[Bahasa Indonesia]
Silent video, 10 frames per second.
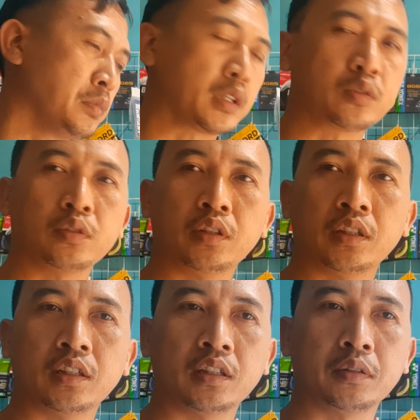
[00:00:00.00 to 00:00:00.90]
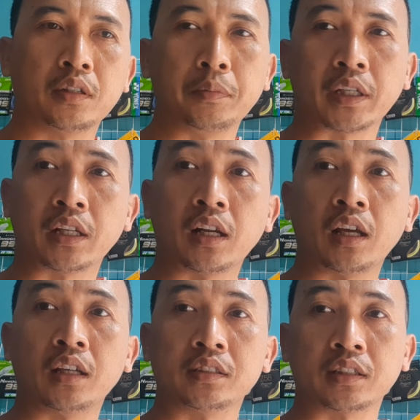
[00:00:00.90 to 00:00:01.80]
berikut
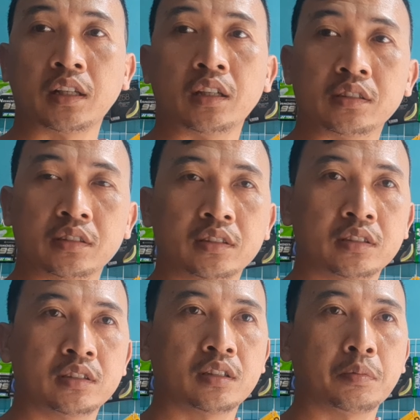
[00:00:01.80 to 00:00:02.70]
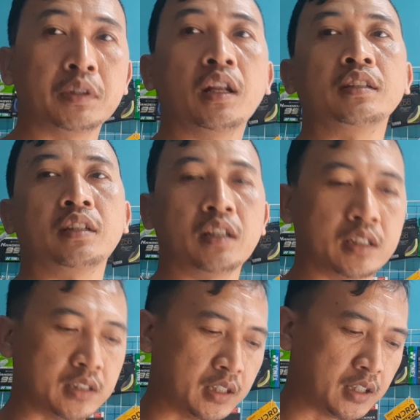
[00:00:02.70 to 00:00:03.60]
demikianlah sekilas penjelasan dari
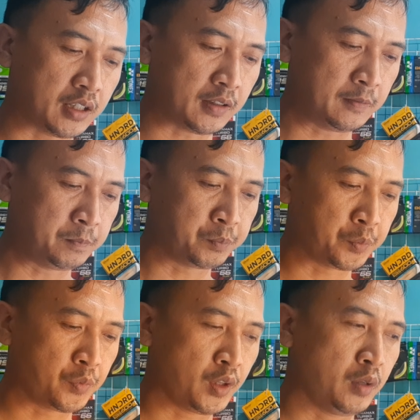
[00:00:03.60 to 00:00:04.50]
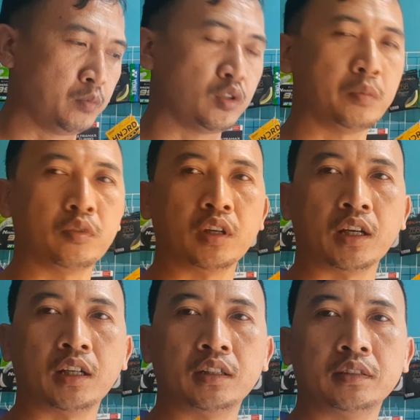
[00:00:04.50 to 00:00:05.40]
saya
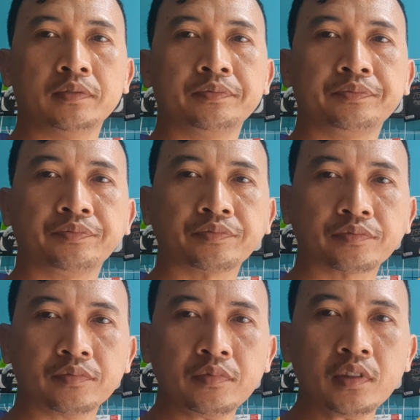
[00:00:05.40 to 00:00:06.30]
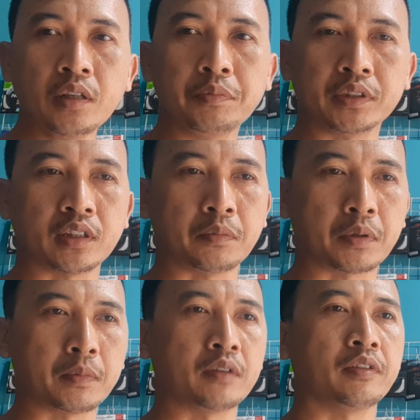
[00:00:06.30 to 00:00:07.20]
mudah-mudahan bisa
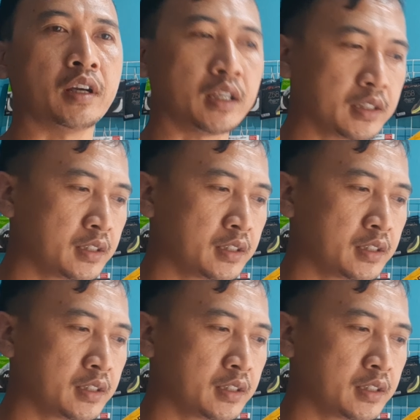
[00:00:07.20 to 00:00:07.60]
bermanfaat